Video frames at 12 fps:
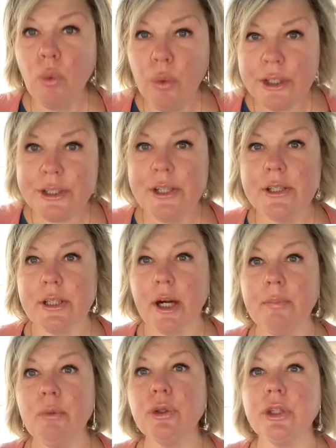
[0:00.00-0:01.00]
уйти с
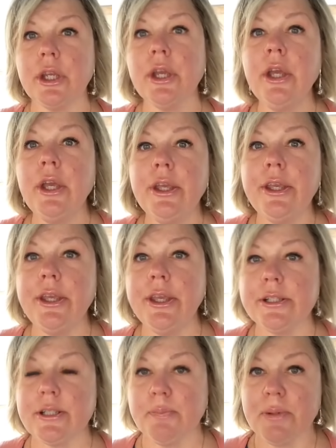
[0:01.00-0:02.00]
работы
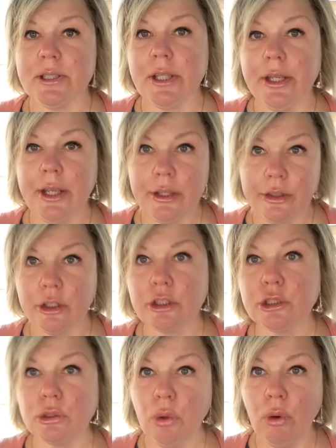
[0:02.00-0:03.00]
и из-за постоянных
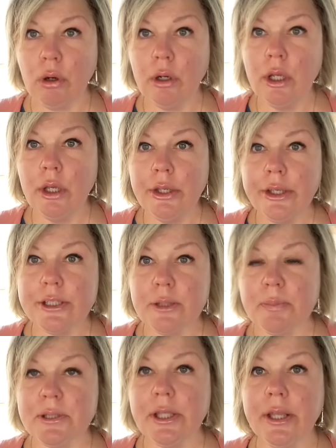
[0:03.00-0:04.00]
ссор, из-за
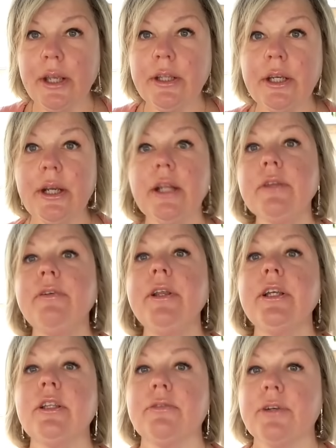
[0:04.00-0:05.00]
постоянных
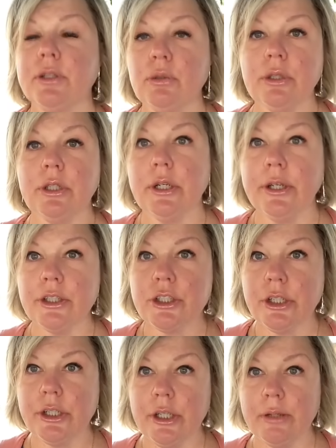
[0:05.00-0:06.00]
конфликтов, которых
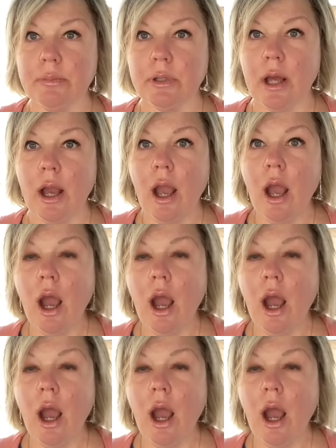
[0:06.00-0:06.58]
раньше не было.